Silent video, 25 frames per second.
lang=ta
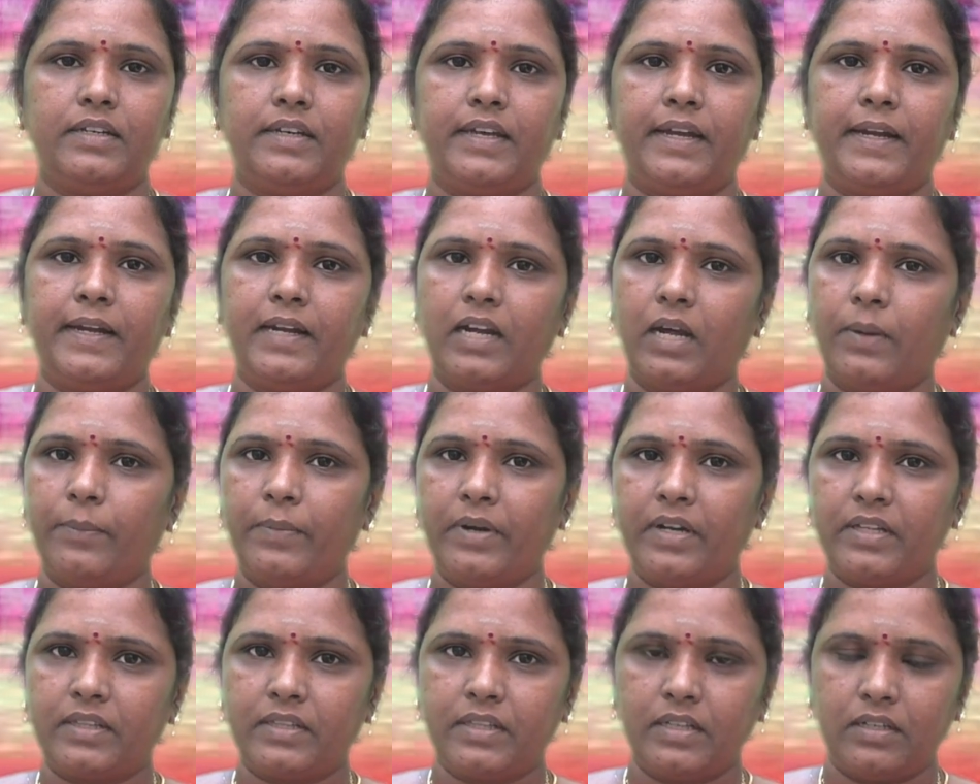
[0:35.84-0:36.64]
ஏழாம்
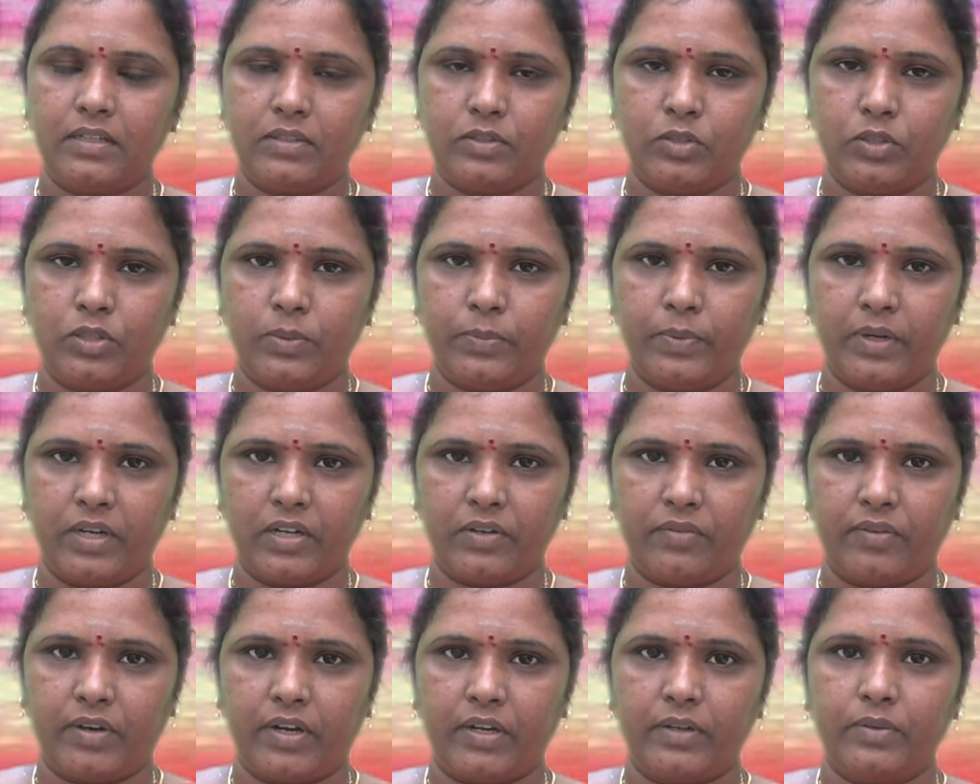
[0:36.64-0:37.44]
இடத்தில் குரு
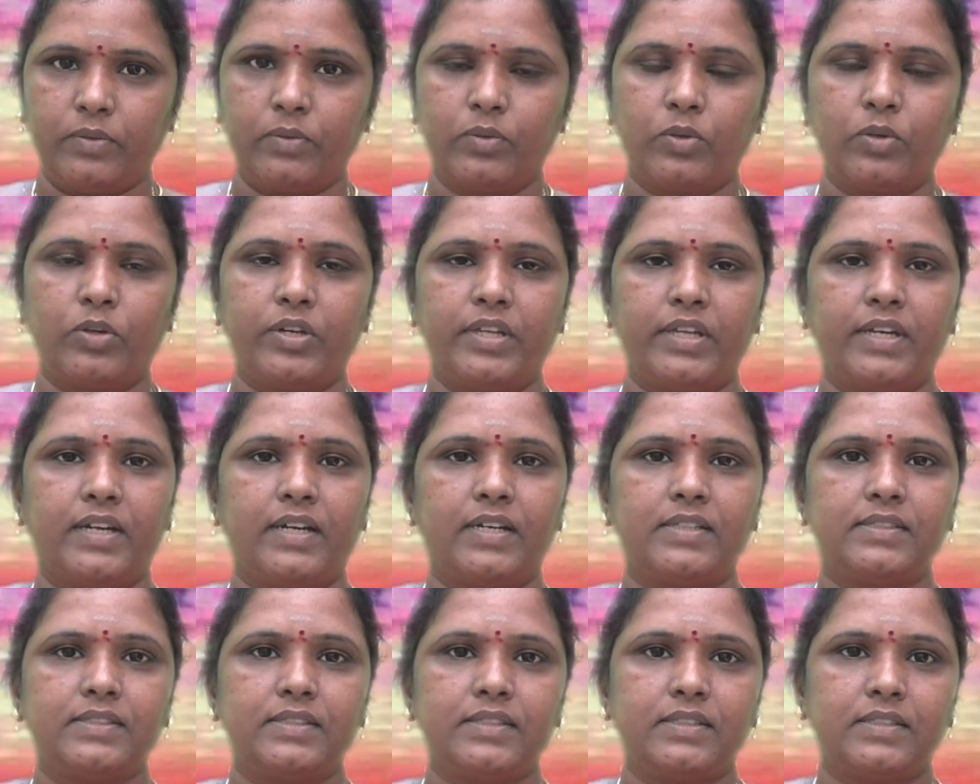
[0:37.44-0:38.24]
பகவான் உங்களுடைய
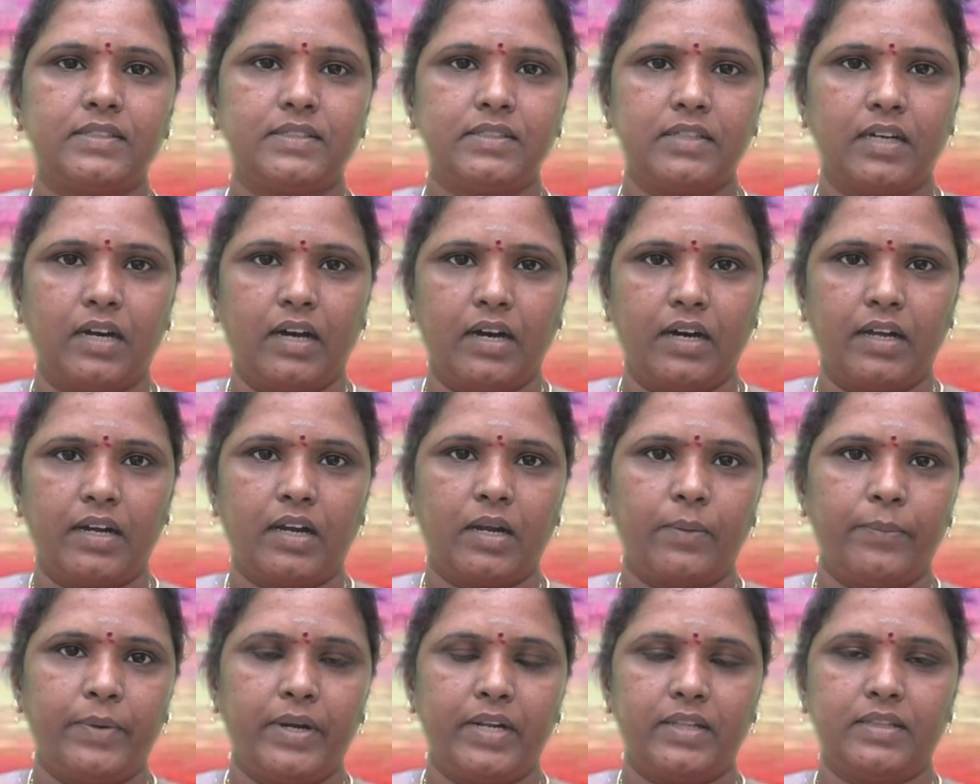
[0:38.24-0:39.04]
ராசிக்கு
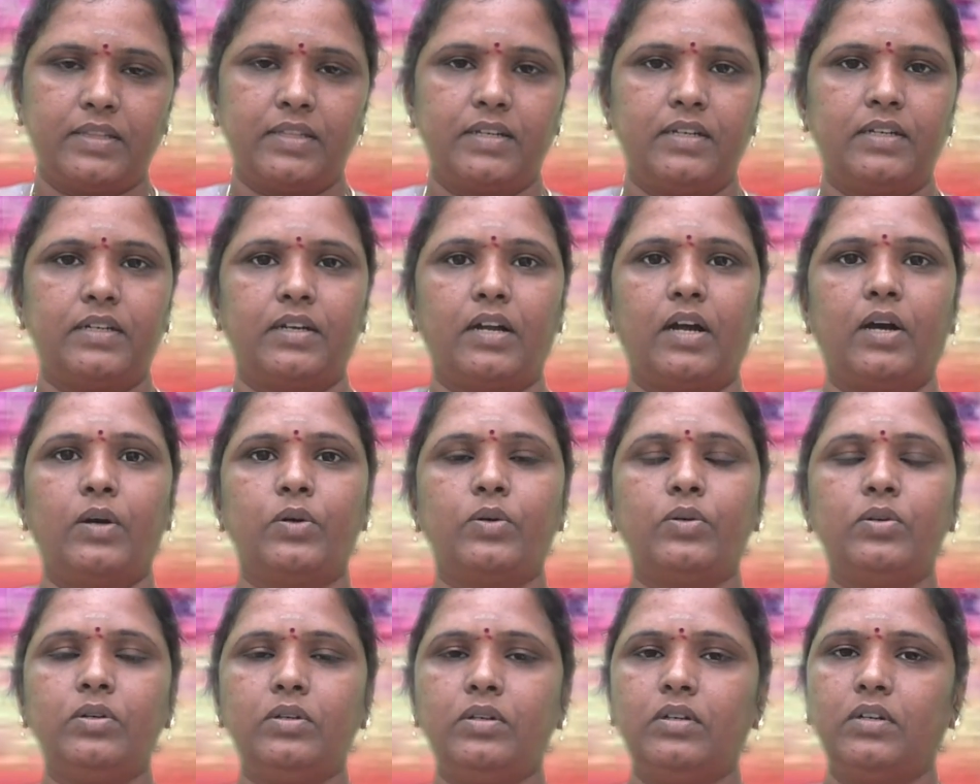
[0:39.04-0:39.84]
ஆறாம் இடத்தில்
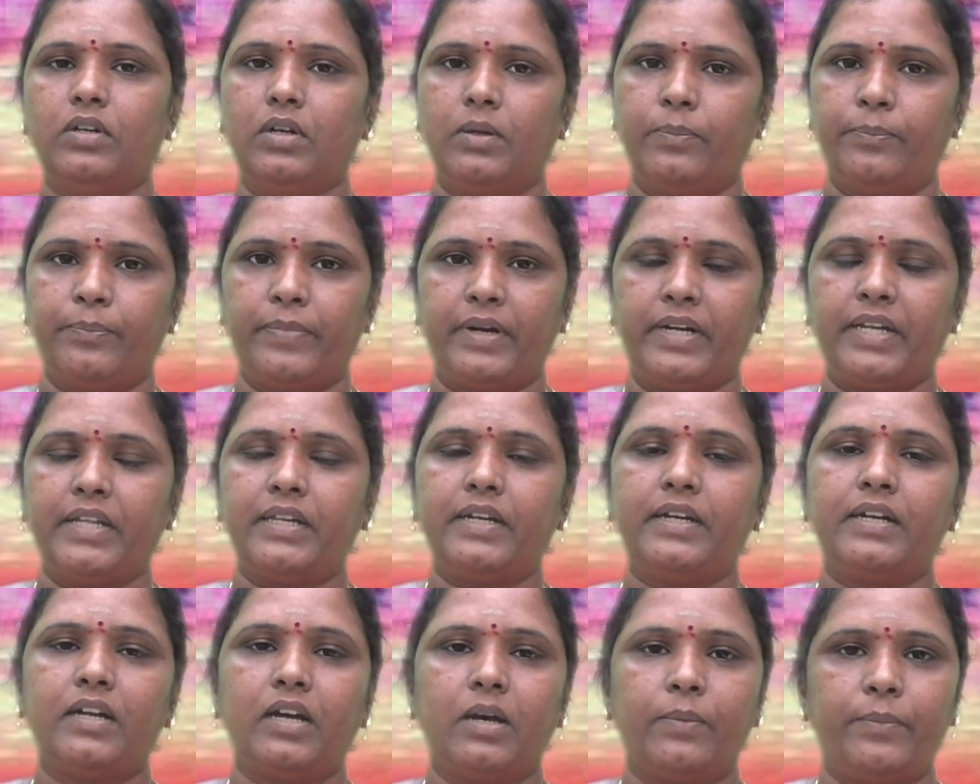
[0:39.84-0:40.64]
ராகு
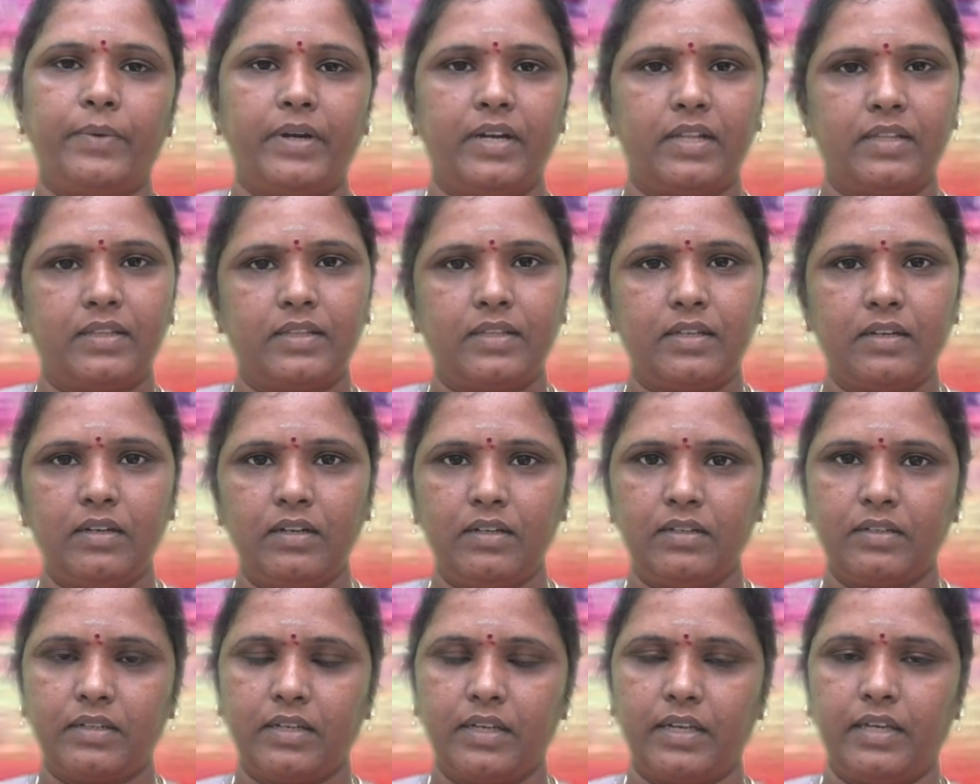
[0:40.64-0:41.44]
பன்னிரெண்டாம் இடத்தில்
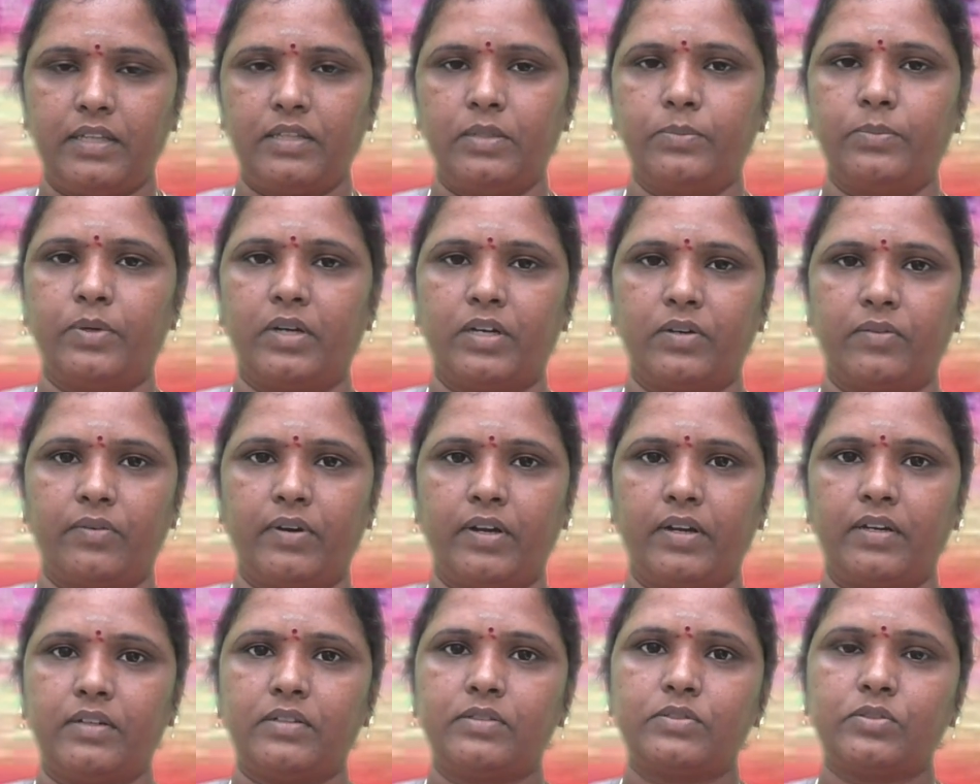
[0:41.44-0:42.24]
கேது
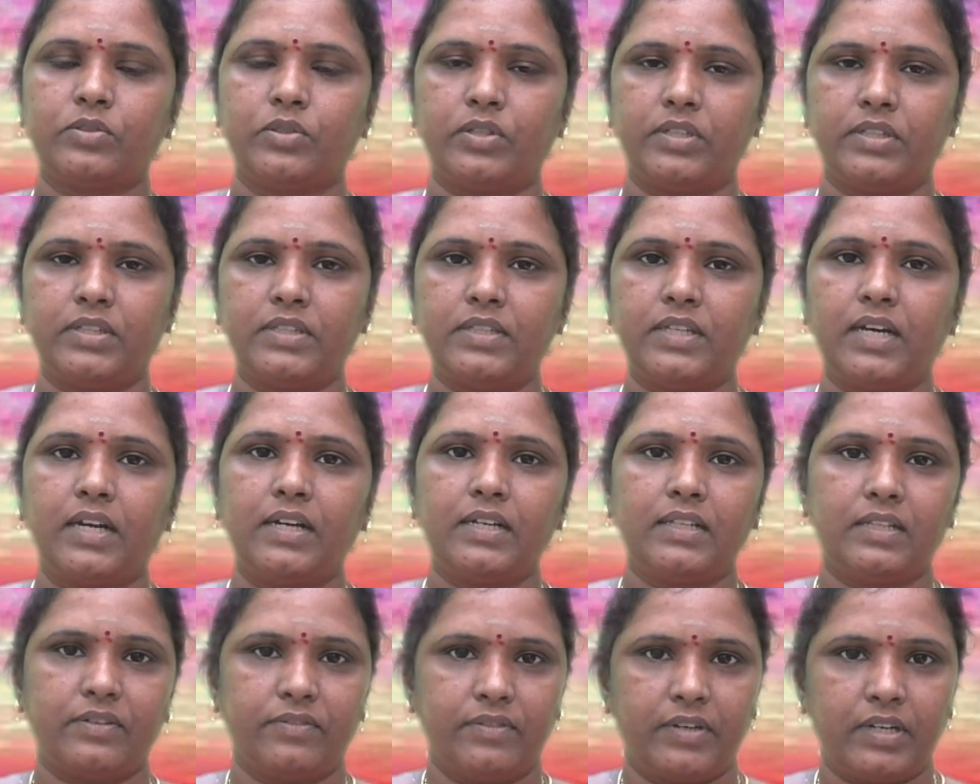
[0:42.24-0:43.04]
பகவான் ஸோ
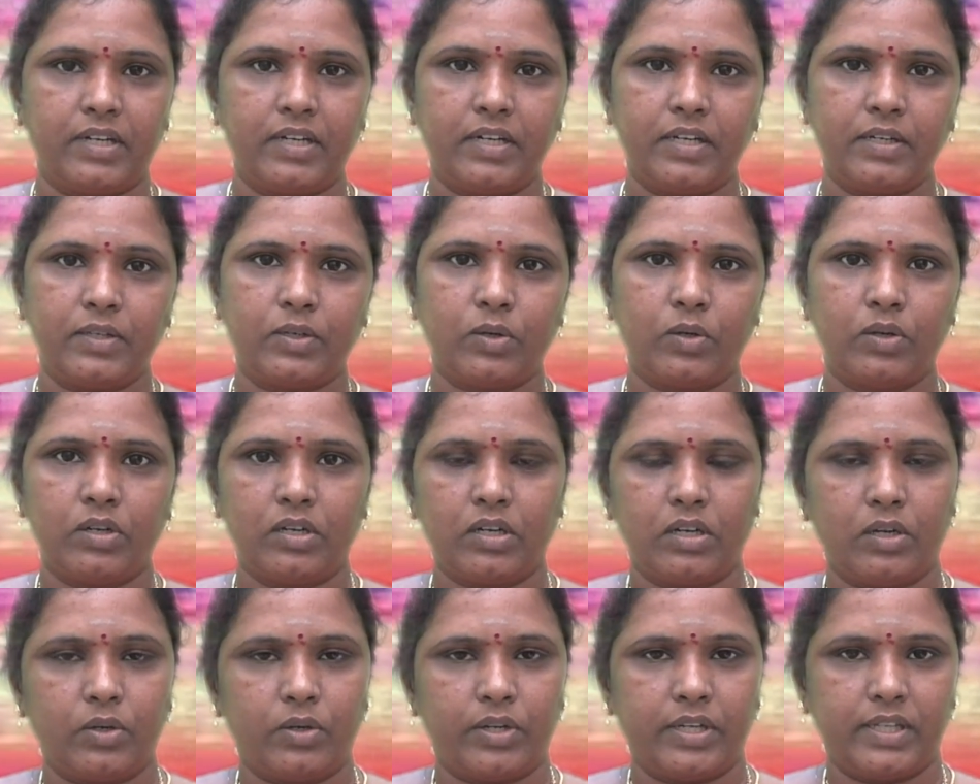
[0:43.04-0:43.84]
இதுதான் இந்த வருட
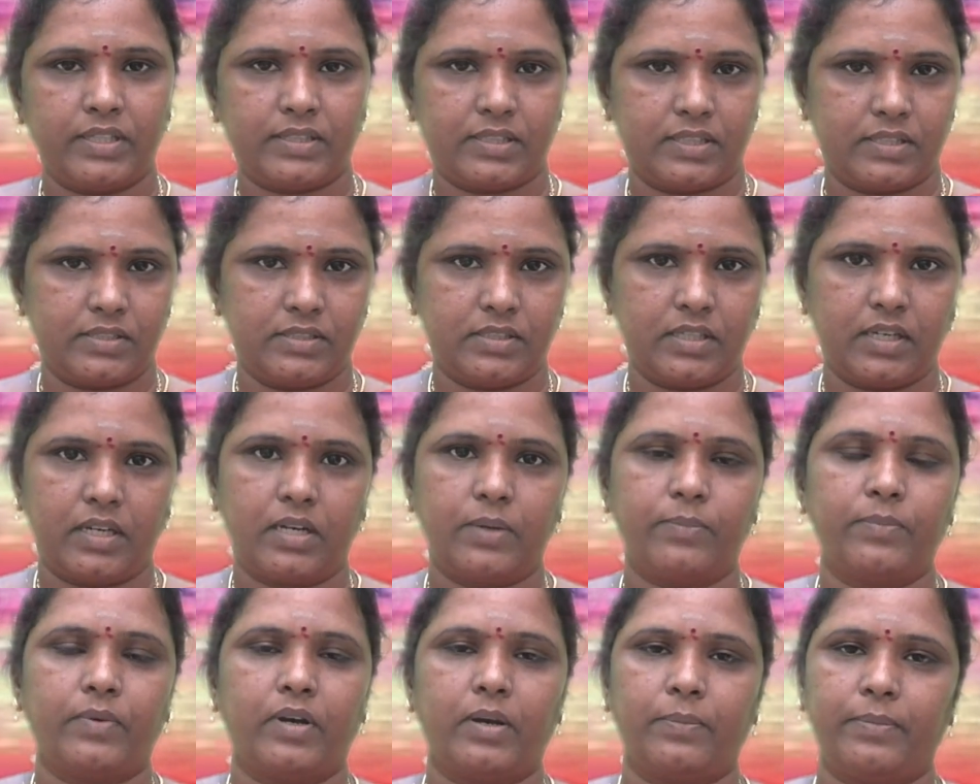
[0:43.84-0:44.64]
கோள்களுடைய
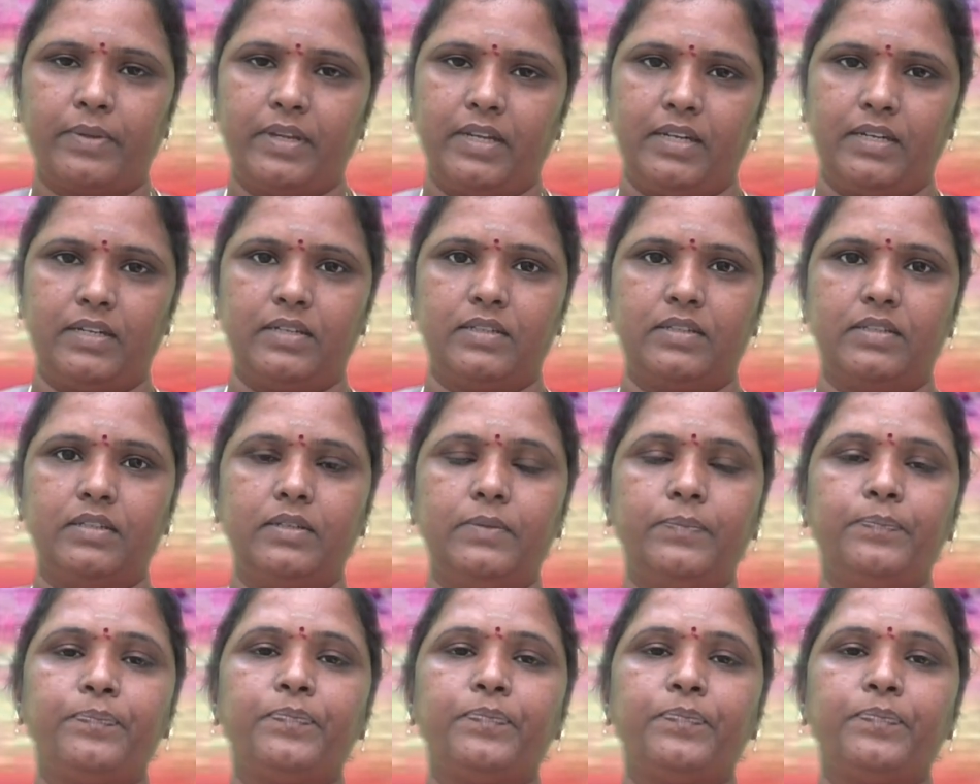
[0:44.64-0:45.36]
சஞ்சாரம் அப்படின்றது